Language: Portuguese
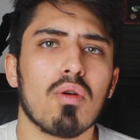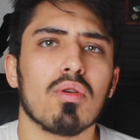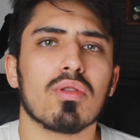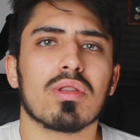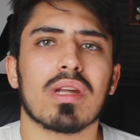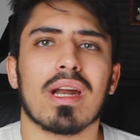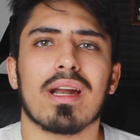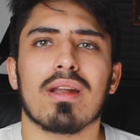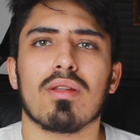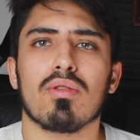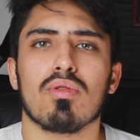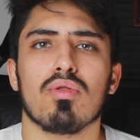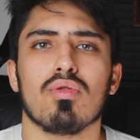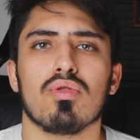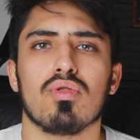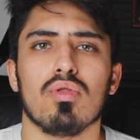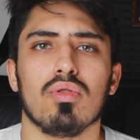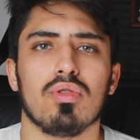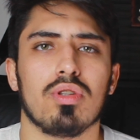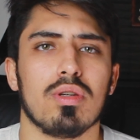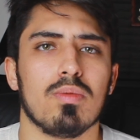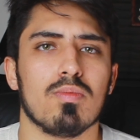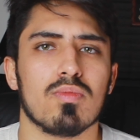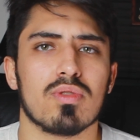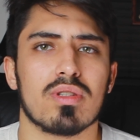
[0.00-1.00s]
contrário dos
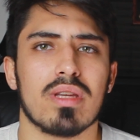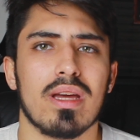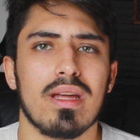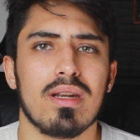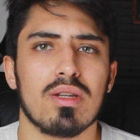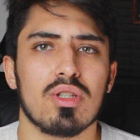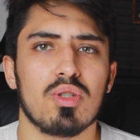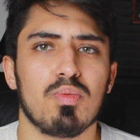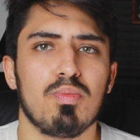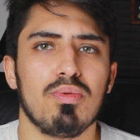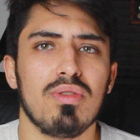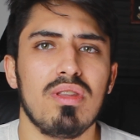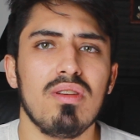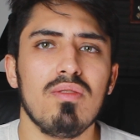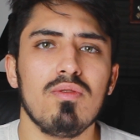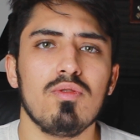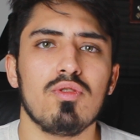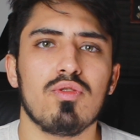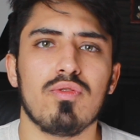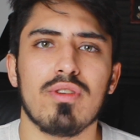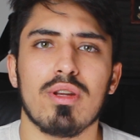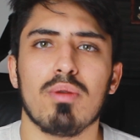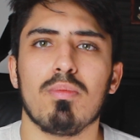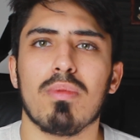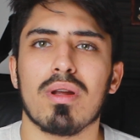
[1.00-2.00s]
últimos anos,
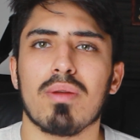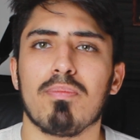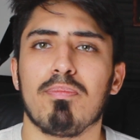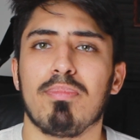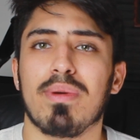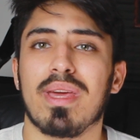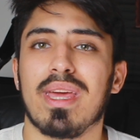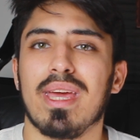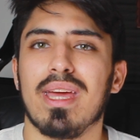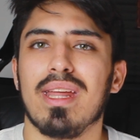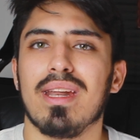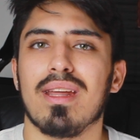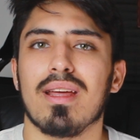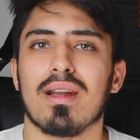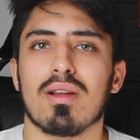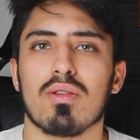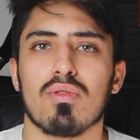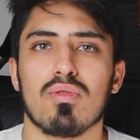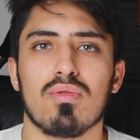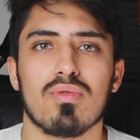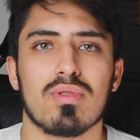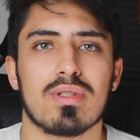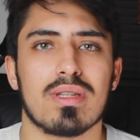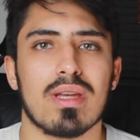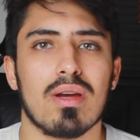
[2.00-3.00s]
podemos ver uma pequena
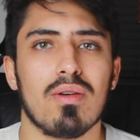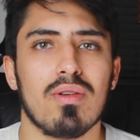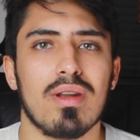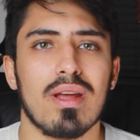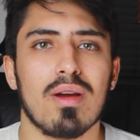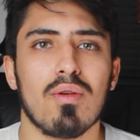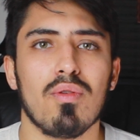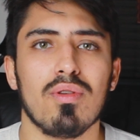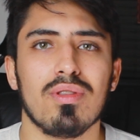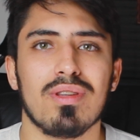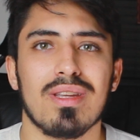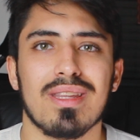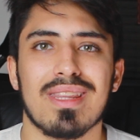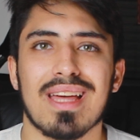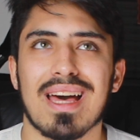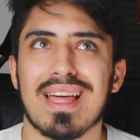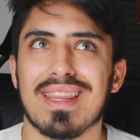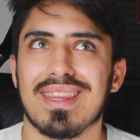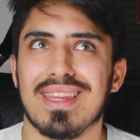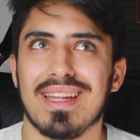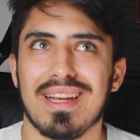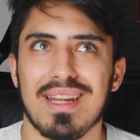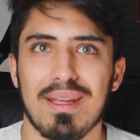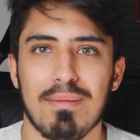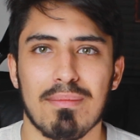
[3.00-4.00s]
redução na
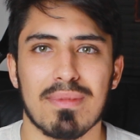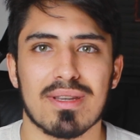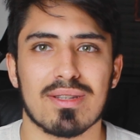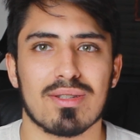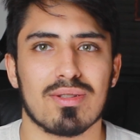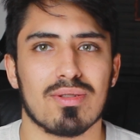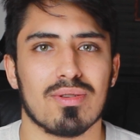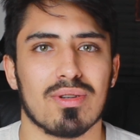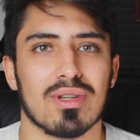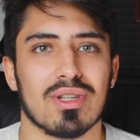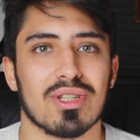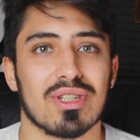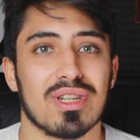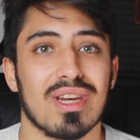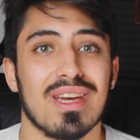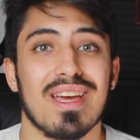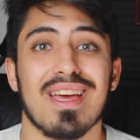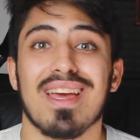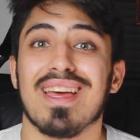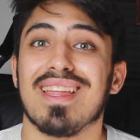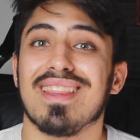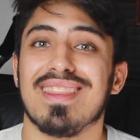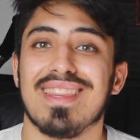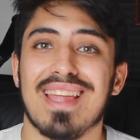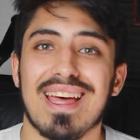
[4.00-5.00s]
quantidade de animações
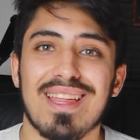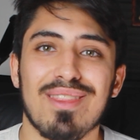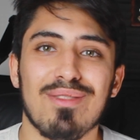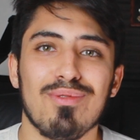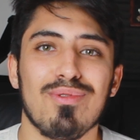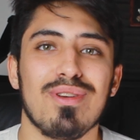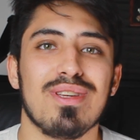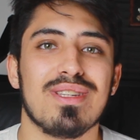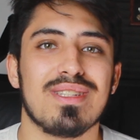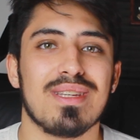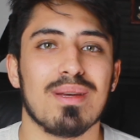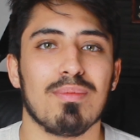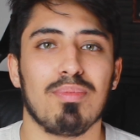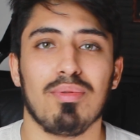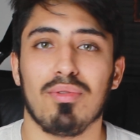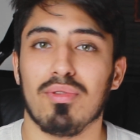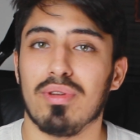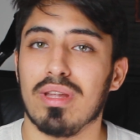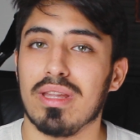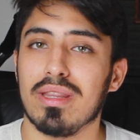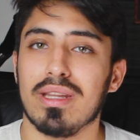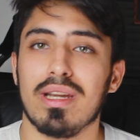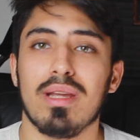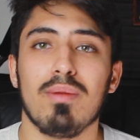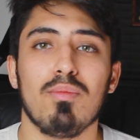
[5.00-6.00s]
dando o exemplo
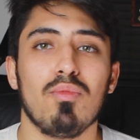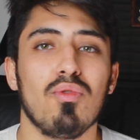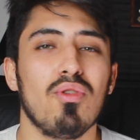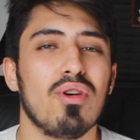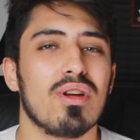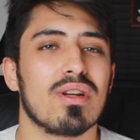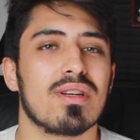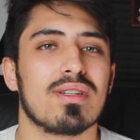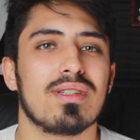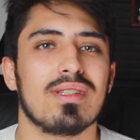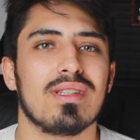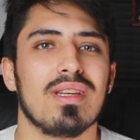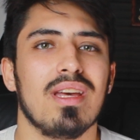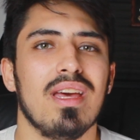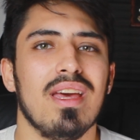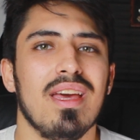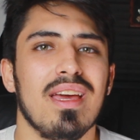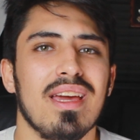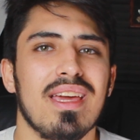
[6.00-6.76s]
da DreamWorks,